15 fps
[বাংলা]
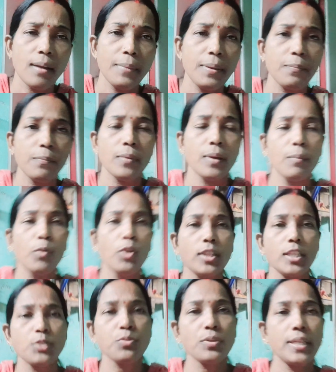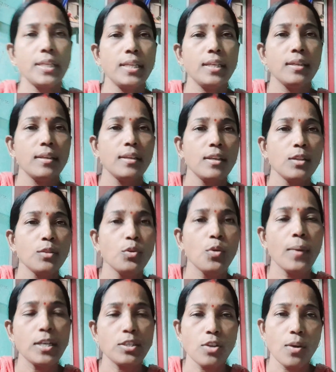আমি বলতে শুনিনি
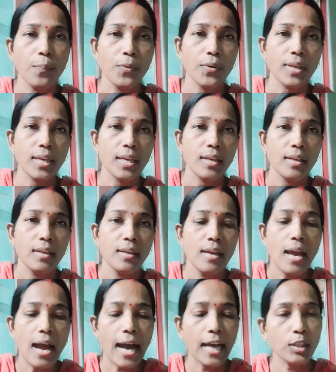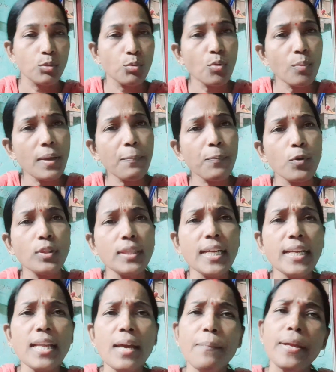তোমার সম্পর্কে আর তুমি
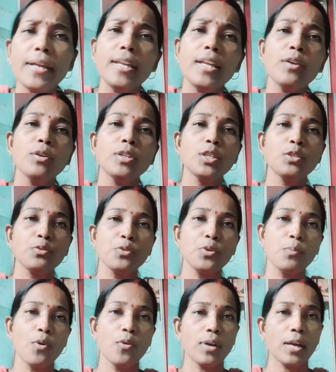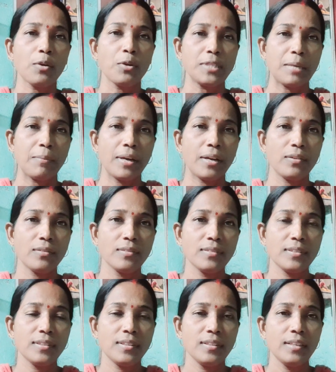প্রতিটা ভিডিওতে শুধু মৌকে খোঁচা মারো
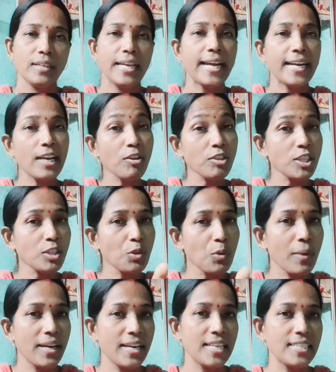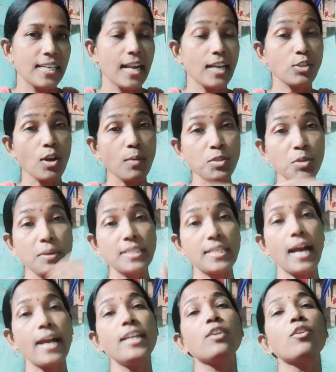এটা হচ্ছে তোমার নেচার আর সবসময়
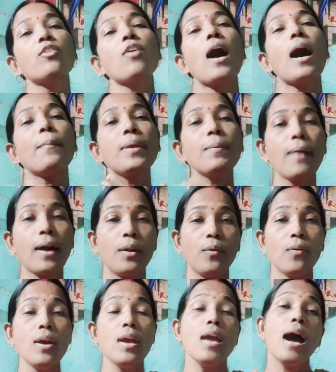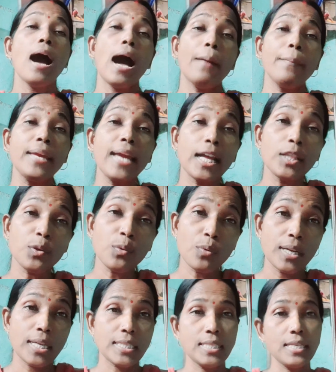জাহির করো আমি ভালো আমি এত
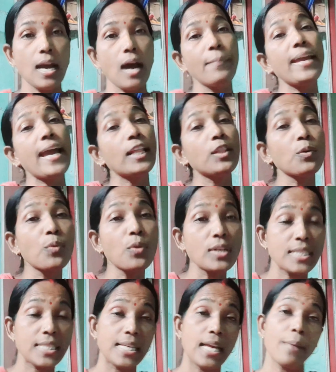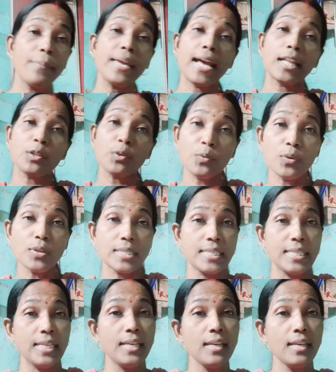করেছি আমি এত করছি আমি এত করছি